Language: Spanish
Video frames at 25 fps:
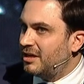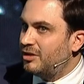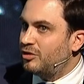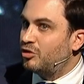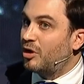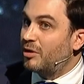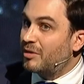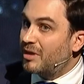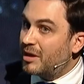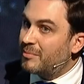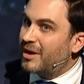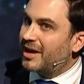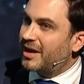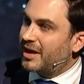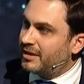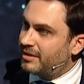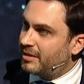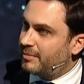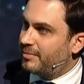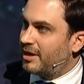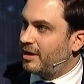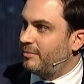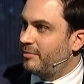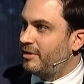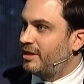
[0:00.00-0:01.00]
y todavía hay más
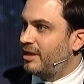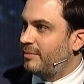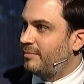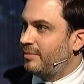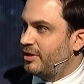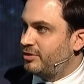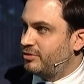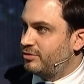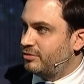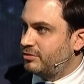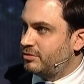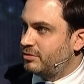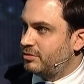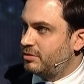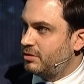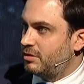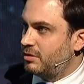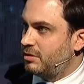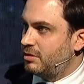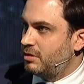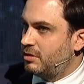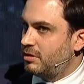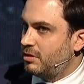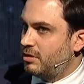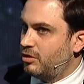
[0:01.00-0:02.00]
gente para meter presos.
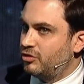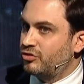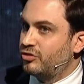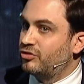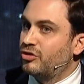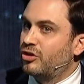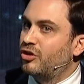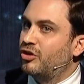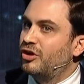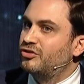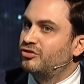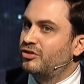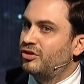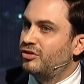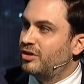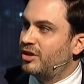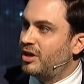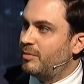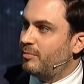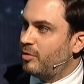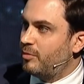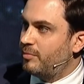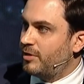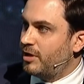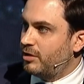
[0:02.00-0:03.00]
Nosotros con eso no
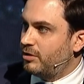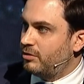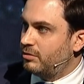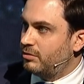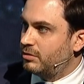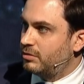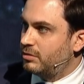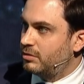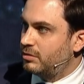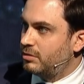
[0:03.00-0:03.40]
tenemos miedo.